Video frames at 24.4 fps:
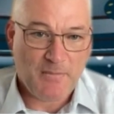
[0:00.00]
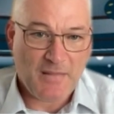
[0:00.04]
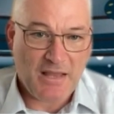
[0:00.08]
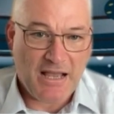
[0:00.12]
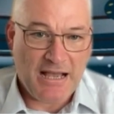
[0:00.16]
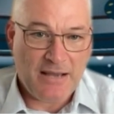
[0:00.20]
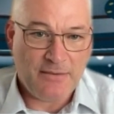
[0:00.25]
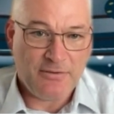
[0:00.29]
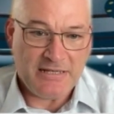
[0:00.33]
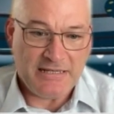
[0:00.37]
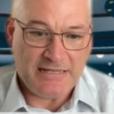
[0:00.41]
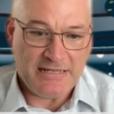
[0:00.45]

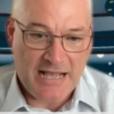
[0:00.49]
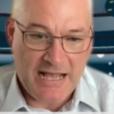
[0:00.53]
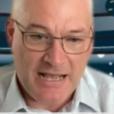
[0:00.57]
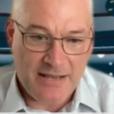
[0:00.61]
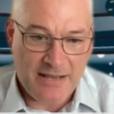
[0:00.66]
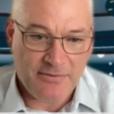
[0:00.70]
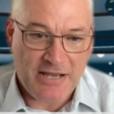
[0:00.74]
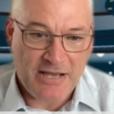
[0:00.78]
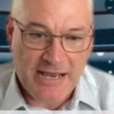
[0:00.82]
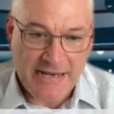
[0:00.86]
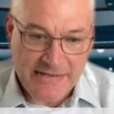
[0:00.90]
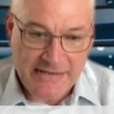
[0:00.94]
Aber ich
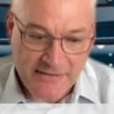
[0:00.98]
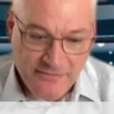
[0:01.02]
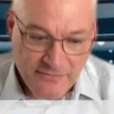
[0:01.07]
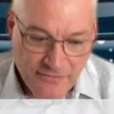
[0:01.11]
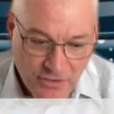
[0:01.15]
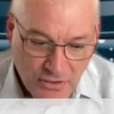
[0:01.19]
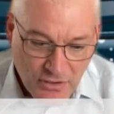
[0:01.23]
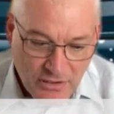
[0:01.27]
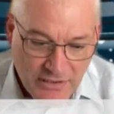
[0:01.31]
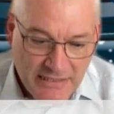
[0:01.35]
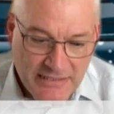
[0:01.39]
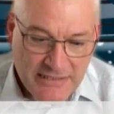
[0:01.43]
habe einen
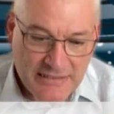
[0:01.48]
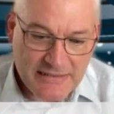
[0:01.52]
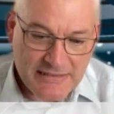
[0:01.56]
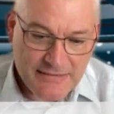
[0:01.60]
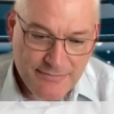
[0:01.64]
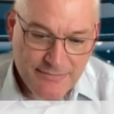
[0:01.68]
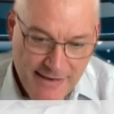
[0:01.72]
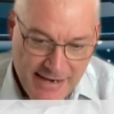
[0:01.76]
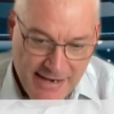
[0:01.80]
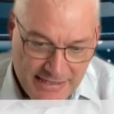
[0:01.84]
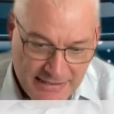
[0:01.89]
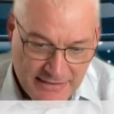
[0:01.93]
wirklich
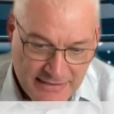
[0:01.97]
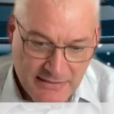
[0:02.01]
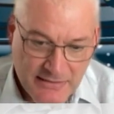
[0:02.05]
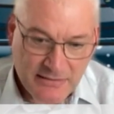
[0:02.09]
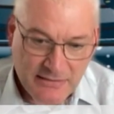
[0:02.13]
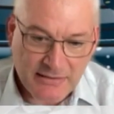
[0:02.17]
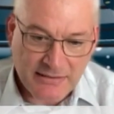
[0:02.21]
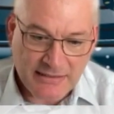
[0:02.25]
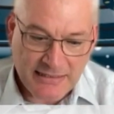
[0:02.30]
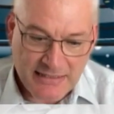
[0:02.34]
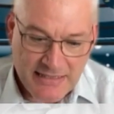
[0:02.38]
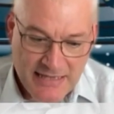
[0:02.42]

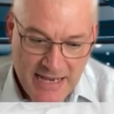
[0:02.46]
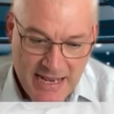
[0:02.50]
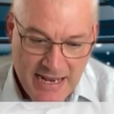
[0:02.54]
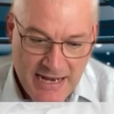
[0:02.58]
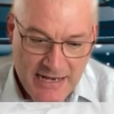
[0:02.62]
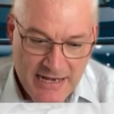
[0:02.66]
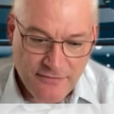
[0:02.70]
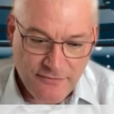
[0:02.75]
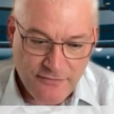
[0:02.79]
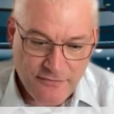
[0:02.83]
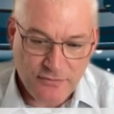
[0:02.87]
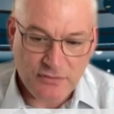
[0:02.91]
zweiten
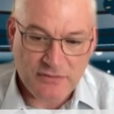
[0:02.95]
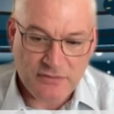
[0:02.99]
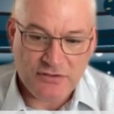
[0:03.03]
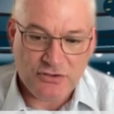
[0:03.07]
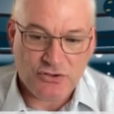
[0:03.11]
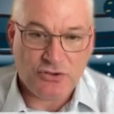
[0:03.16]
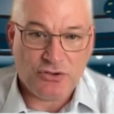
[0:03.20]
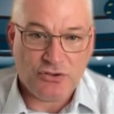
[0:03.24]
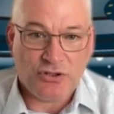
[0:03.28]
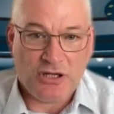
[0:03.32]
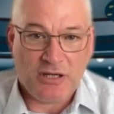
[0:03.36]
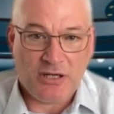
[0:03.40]
realen
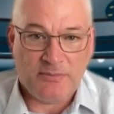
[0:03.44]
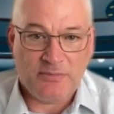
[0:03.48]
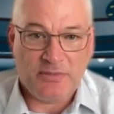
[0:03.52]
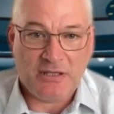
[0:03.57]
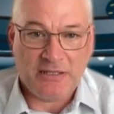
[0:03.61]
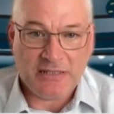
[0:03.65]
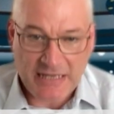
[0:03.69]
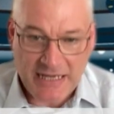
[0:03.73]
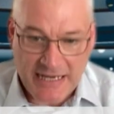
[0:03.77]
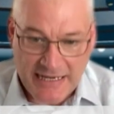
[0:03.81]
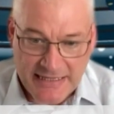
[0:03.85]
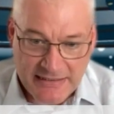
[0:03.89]
physischen
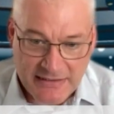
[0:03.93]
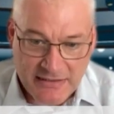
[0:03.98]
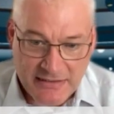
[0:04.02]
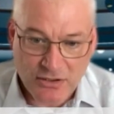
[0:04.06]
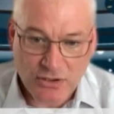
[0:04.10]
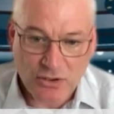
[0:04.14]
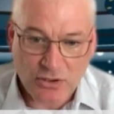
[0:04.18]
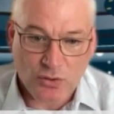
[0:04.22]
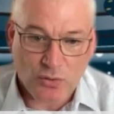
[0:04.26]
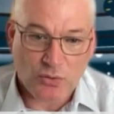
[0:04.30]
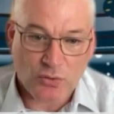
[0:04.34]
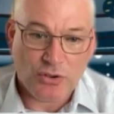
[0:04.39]
Körper,
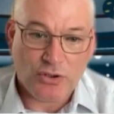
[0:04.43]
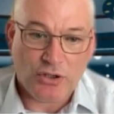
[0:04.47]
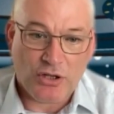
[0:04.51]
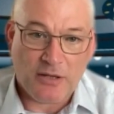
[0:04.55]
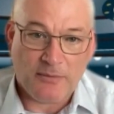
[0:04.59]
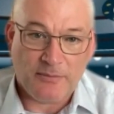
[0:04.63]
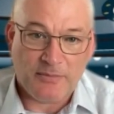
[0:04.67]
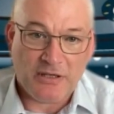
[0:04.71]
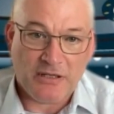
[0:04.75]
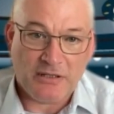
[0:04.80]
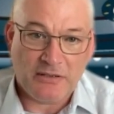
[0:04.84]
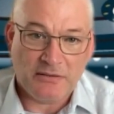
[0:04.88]
keinen
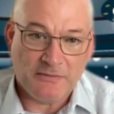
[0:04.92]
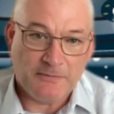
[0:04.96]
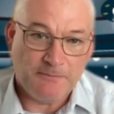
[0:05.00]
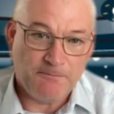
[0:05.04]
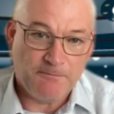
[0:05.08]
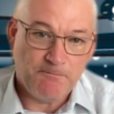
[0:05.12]
Klonkörper.